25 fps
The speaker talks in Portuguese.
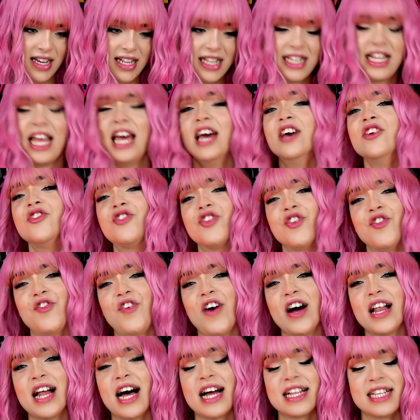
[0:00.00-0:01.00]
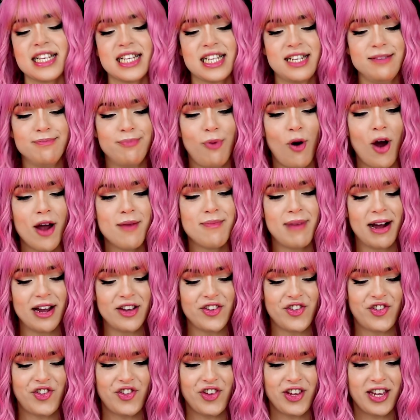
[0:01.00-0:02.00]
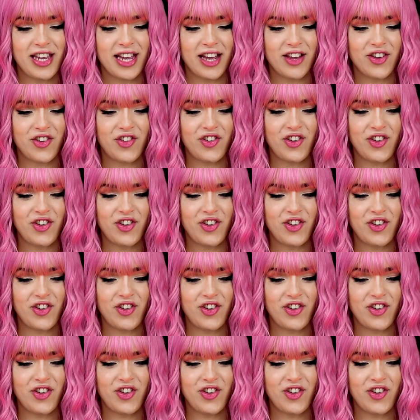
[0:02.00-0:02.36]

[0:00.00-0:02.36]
Deixa eu falar desse boy magia,